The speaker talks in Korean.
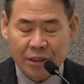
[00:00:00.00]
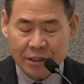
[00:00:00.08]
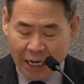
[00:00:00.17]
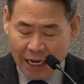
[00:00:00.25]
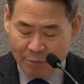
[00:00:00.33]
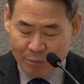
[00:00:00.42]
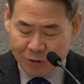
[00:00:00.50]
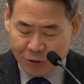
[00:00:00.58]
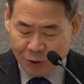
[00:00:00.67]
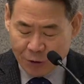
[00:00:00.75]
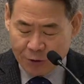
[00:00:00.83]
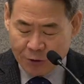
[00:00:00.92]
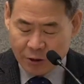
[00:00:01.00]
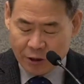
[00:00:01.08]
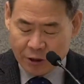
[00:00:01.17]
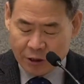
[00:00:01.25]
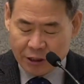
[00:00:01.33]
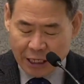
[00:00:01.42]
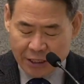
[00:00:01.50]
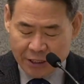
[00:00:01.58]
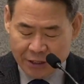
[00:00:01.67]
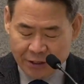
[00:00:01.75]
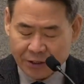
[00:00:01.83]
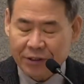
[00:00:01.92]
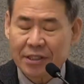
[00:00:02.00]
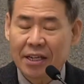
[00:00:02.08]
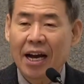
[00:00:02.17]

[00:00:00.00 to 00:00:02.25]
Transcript: 사람일수록 그의 시선은